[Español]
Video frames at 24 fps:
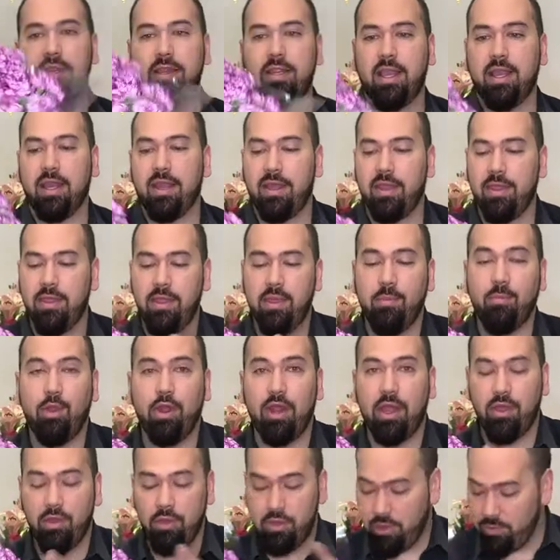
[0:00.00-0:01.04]
en degradé de
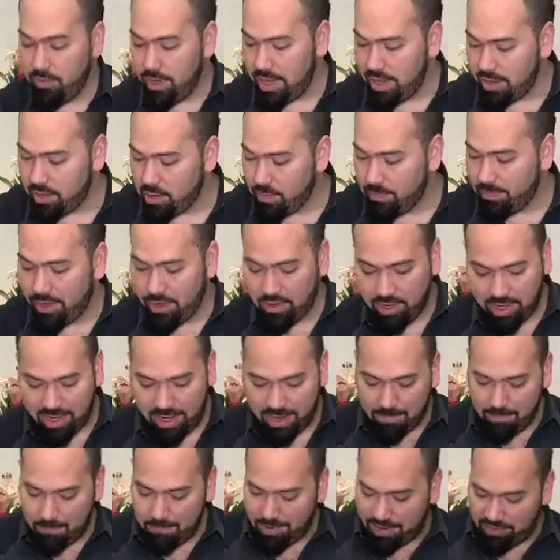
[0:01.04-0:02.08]
morados y blanco pero que
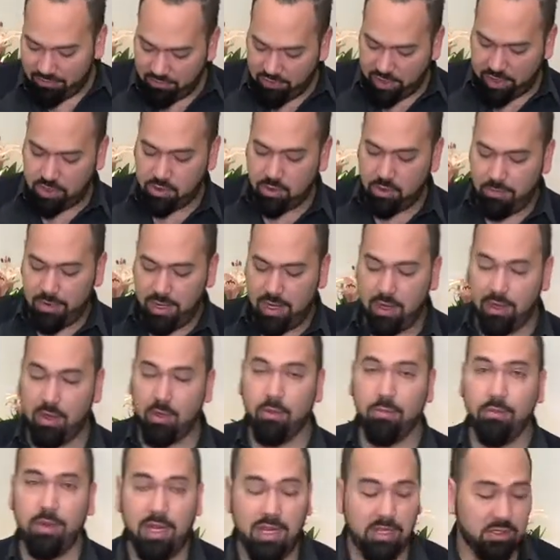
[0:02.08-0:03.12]
eran perfectos para la
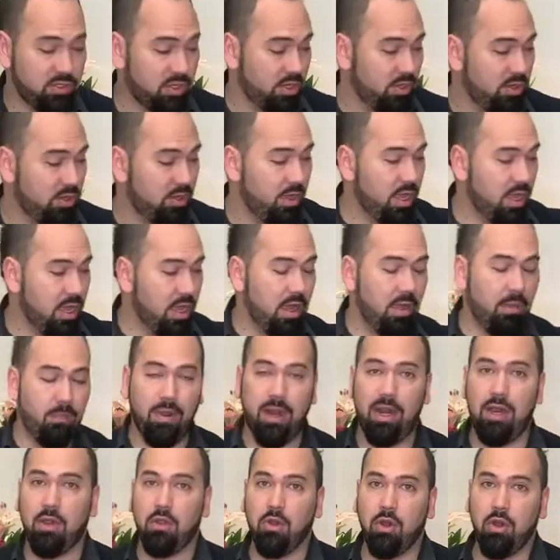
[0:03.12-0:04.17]
combinación,
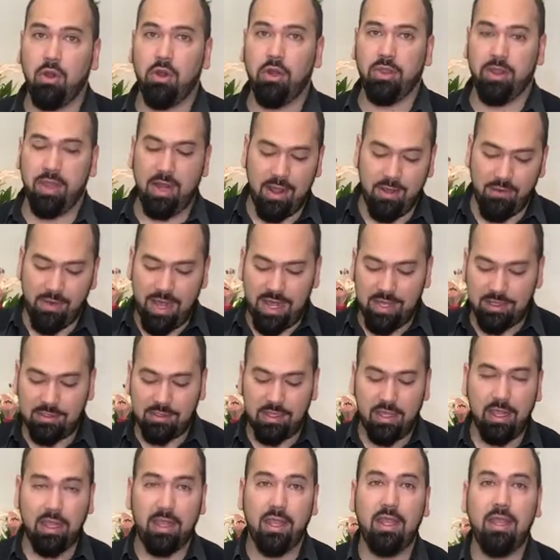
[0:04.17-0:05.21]
para el color de la
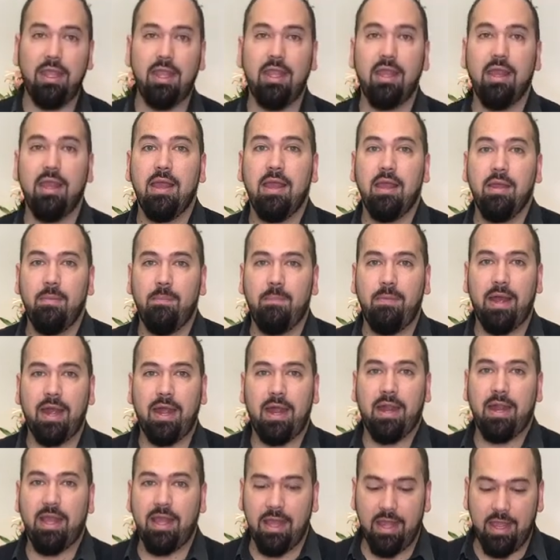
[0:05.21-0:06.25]
base y
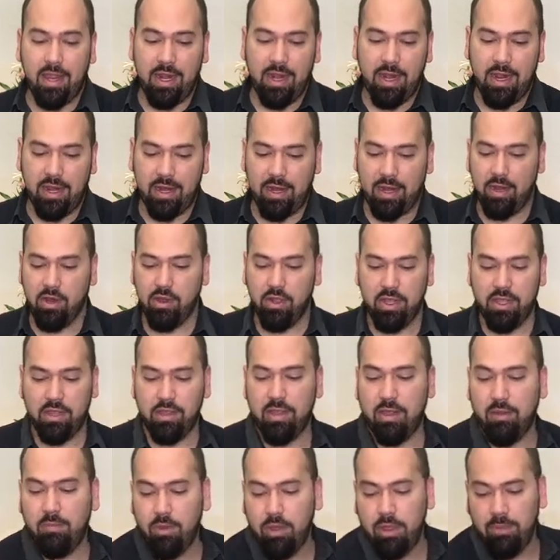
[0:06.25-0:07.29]
para el arreglo que
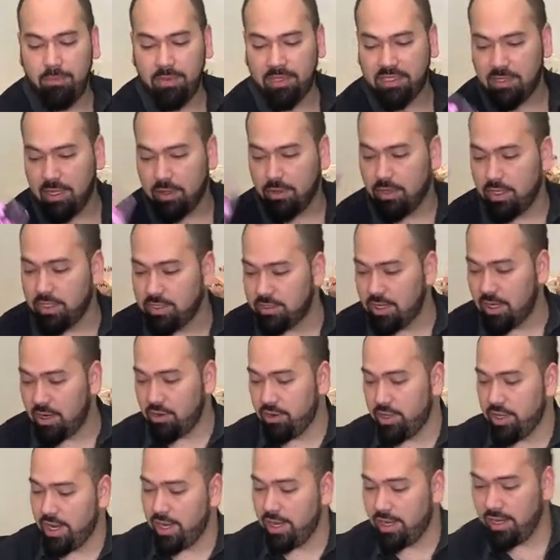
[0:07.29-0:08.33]
estábamos empezando a
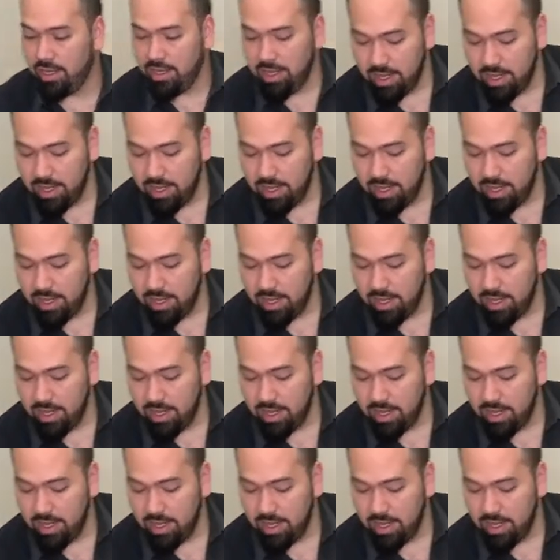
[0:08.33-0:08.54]
desarrollar.